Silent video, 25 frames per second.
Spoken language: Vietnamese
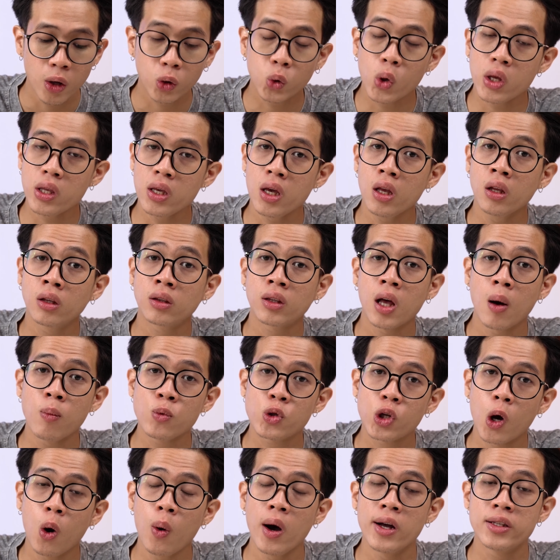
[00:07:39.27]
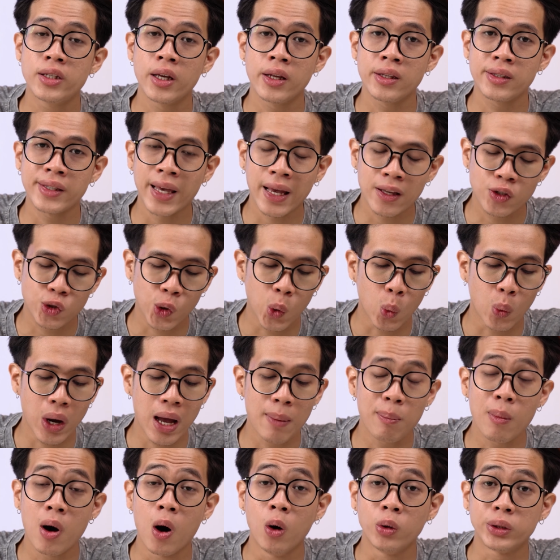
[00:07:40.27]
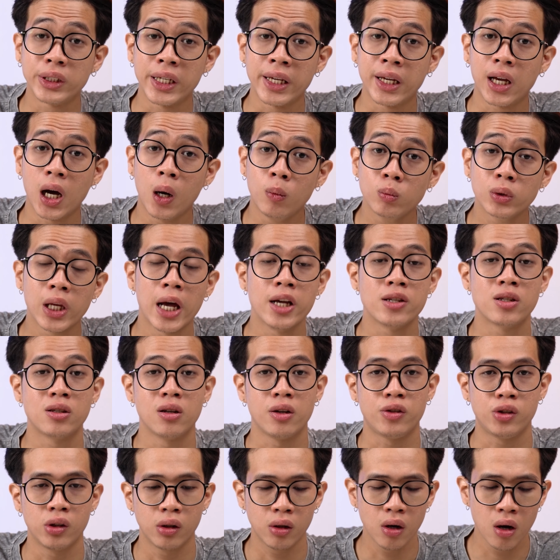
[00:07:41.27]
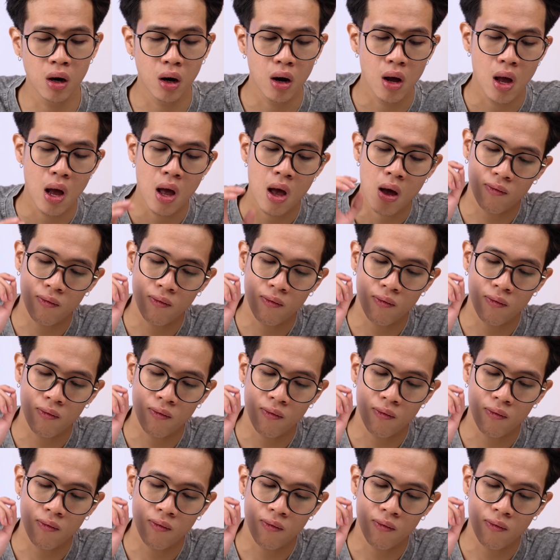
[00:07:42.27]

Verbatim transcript: Tuy nhiên, thông số ở trên trang chủ của Apple thì không thể sửa chữa được.